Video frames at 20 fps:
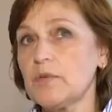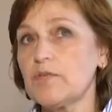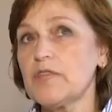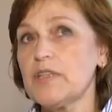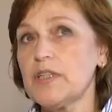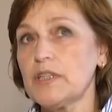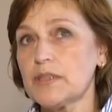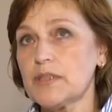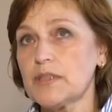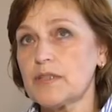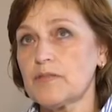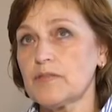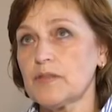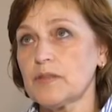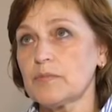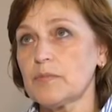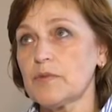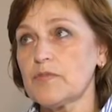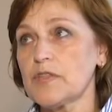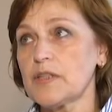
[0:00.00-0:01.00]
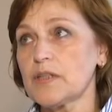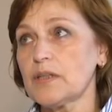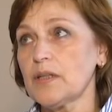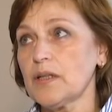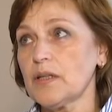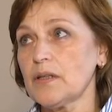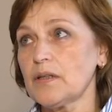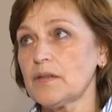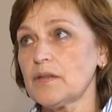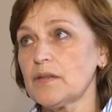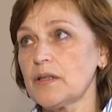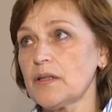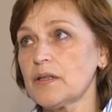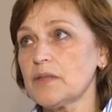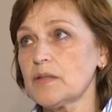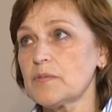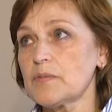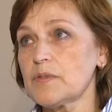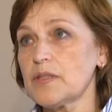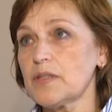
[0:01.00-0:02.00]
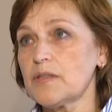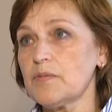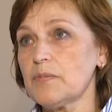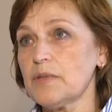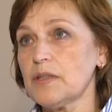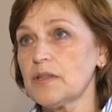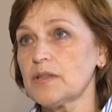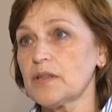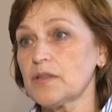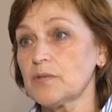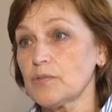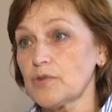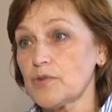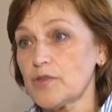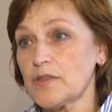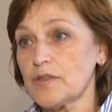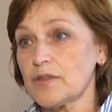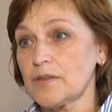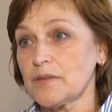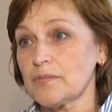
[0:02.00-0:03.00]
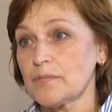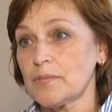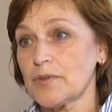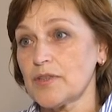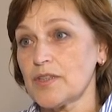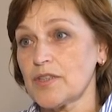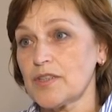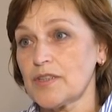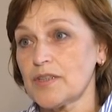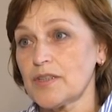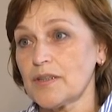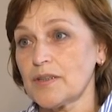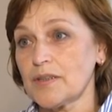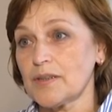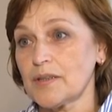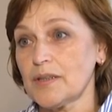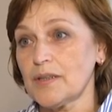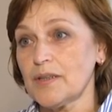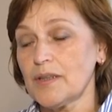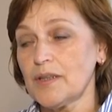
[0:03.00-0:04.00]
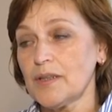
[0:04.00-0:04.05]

в детстве, мы всегда рядом с детьми, это эмоции положительные.